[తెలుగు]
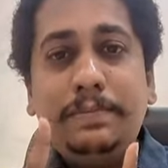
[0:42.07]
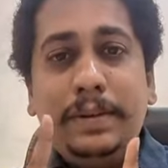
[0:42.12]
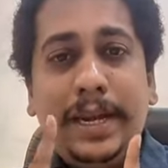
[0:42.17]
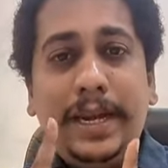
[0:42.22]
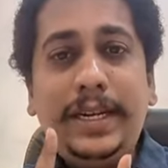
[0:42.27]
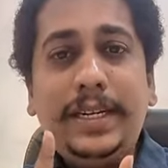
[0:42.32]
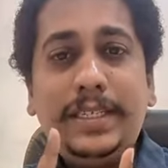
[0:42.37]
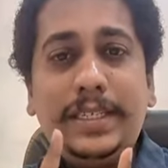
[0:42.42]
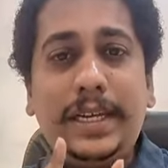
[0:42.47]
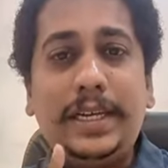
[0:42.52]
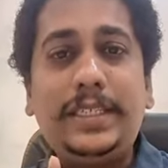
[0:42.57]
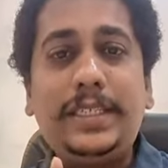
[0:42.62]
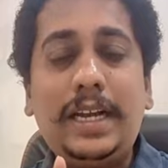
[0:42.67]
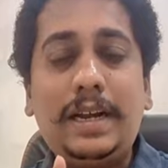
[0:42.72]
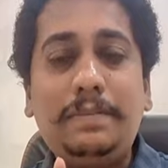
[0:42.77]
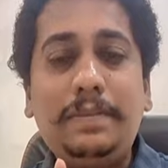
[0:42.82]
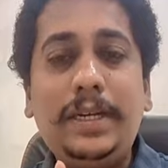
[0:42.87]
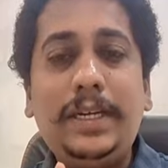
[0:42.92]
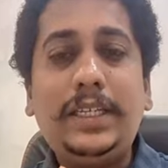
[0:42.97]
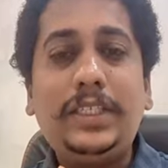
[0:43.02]
మెయిన్స్
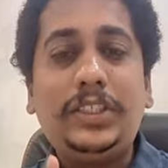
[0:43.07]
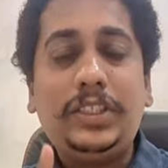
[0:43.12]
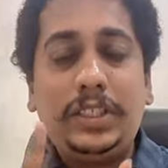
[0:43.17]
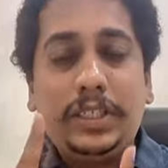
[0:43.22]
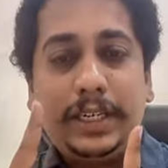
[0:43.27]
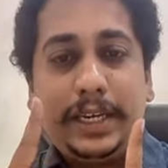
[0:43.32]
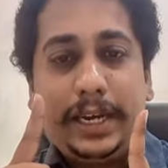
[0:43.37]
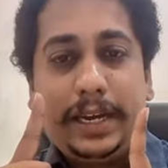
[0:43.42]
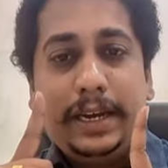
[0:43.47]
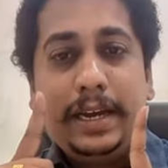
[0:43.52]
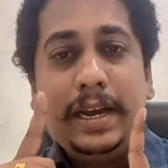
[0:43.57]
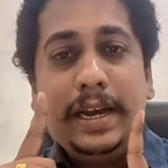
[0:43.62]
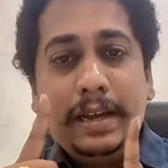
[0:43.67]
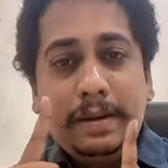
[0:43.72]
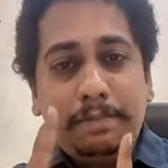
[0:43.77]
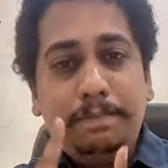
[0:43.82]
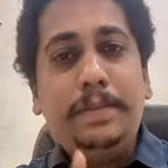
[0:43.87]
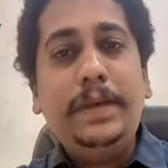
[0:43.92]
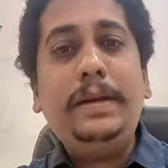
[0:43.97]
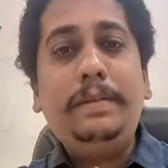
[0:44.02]
ఎగ్జామినేషన్కి
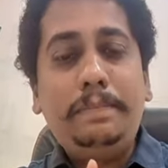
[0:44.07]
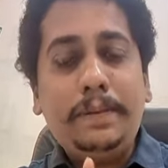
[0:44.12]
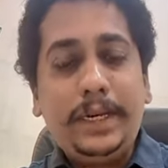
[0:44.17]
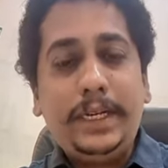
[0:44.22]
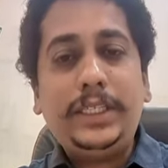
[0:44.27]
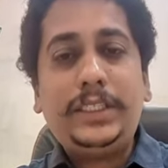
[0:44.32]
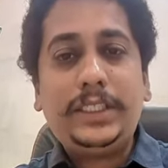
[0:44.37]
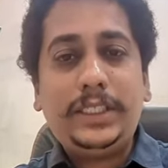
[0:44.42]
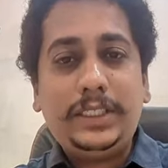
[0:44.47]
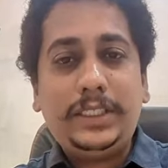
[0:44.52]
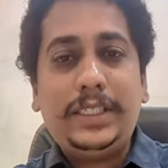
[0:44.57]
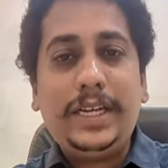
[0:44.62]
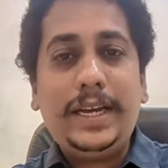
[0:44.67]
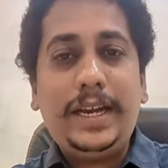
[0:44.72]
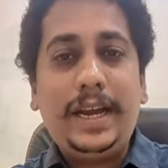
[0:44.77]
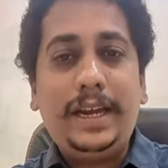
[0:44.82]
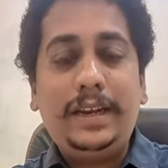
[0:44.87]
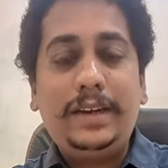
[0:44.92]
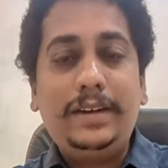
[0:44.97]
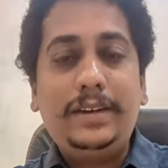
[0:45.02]
ప్రిపరేషన్
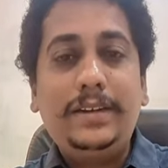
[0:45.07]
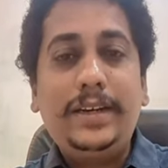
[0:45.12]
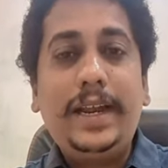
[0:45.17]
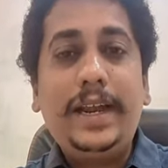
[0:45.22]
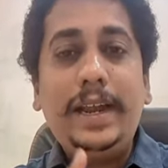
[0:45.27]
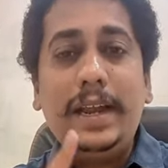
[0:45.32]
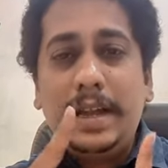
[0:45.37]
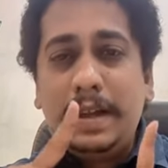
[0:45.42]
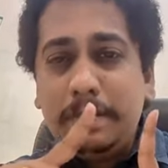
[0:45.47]
చేయాలనంటే